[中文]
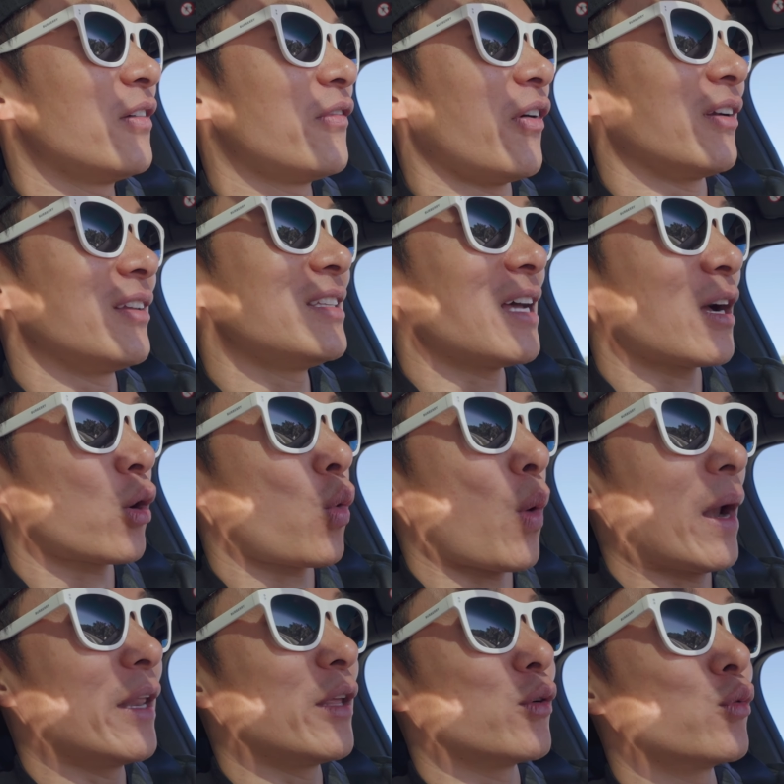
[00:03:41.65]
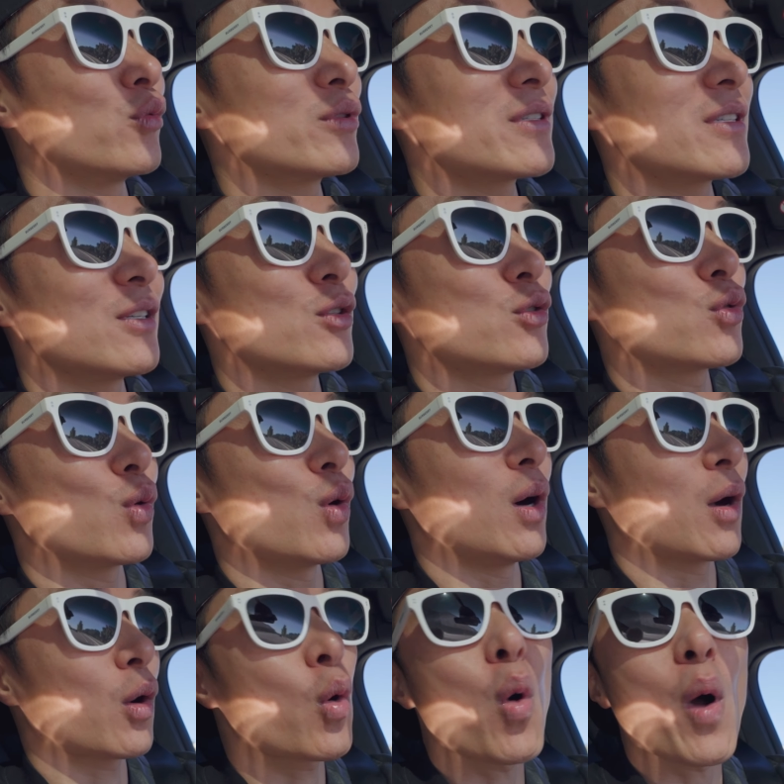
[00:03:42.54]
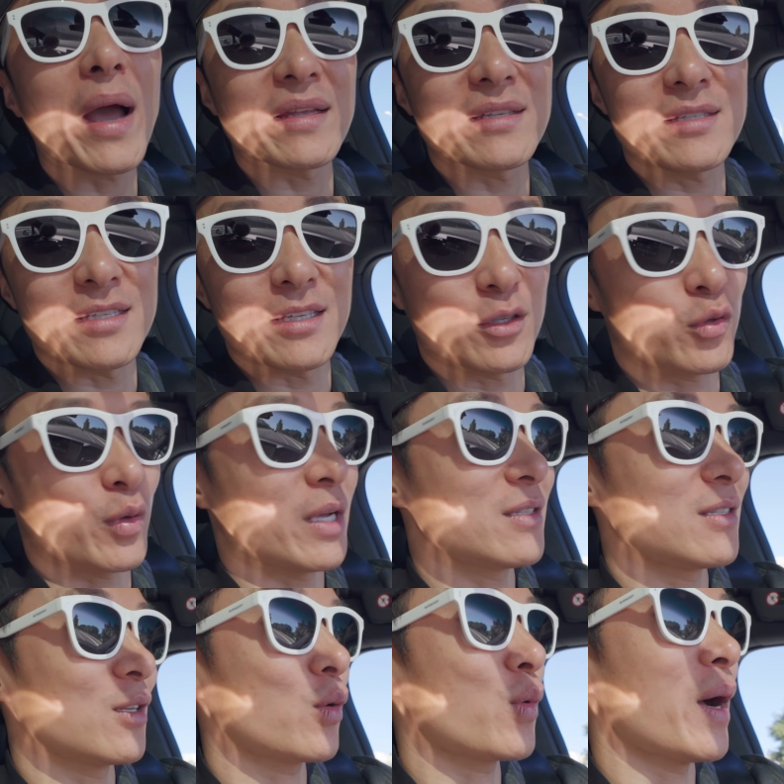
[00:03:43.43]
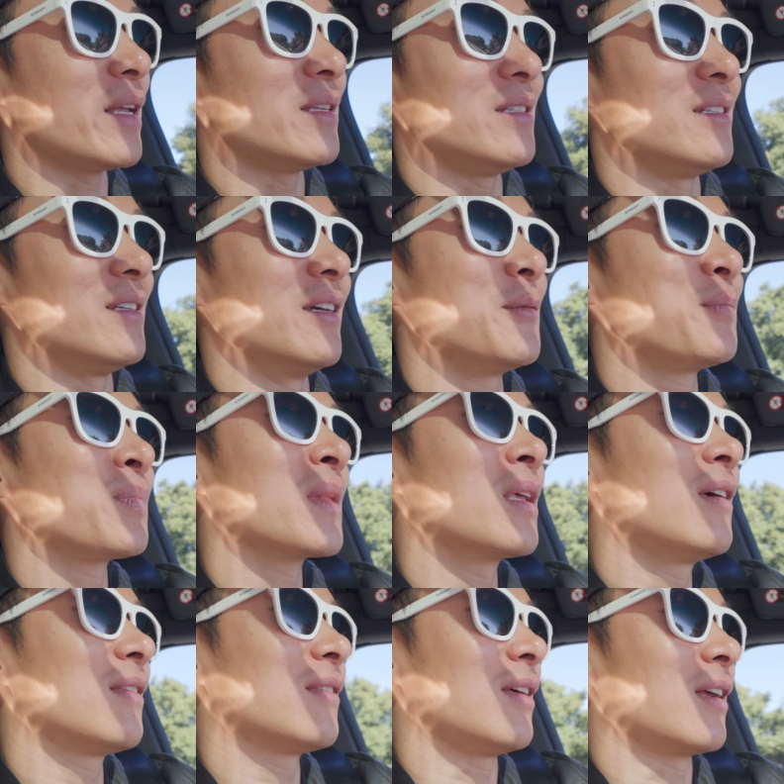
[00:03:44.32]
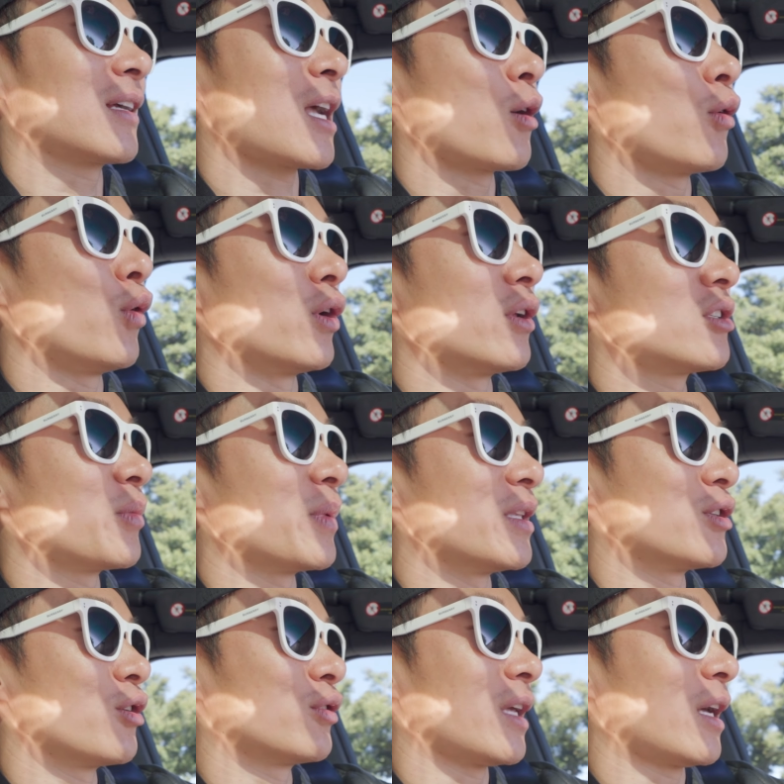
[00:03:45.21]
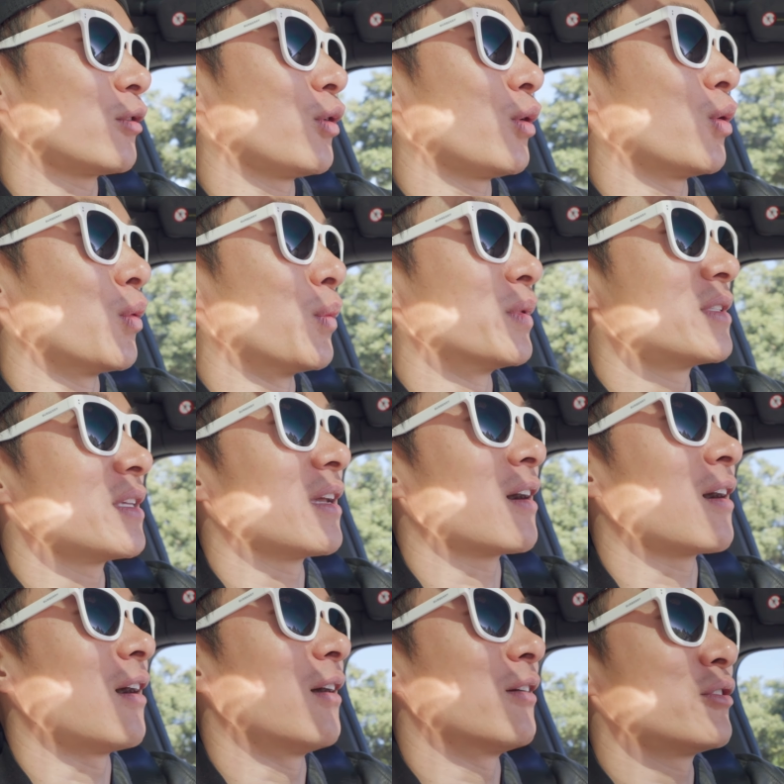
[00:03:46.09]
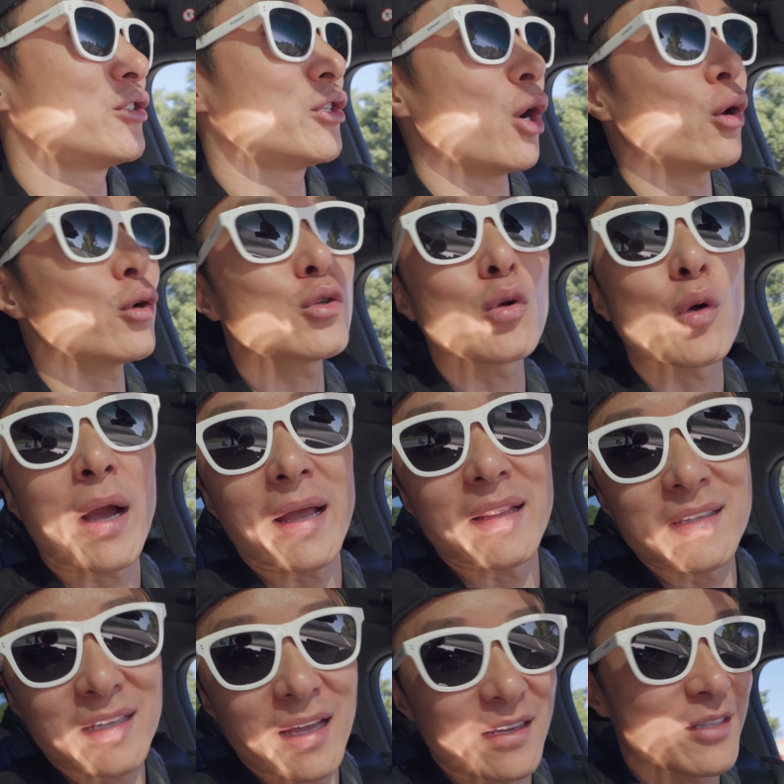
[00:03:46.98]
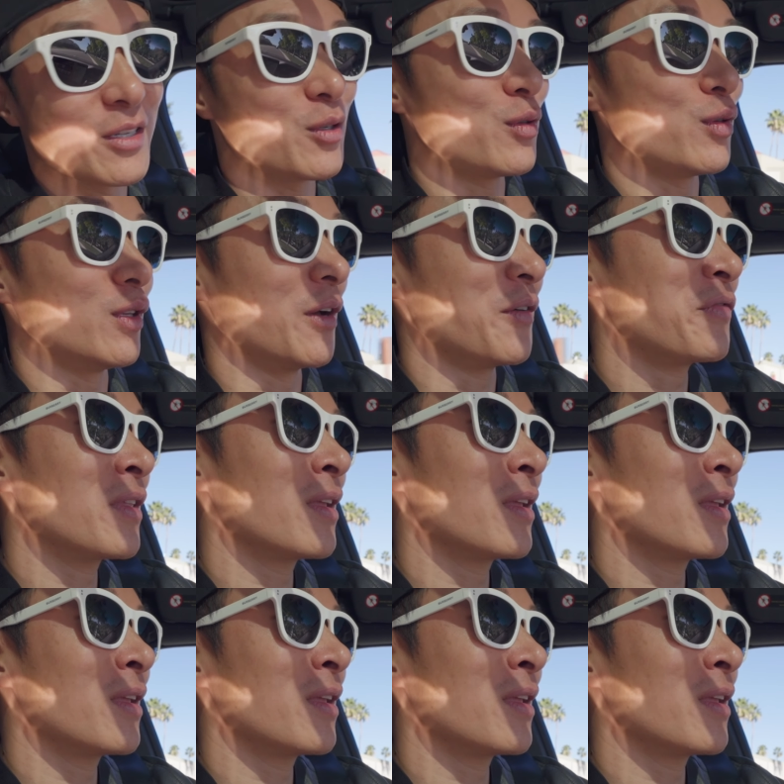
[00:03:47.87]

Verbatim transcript: 房地产管理公司做会计，全职的会计。大家看过我的视频之后，他对我们这一行销售还挺感兴趣的。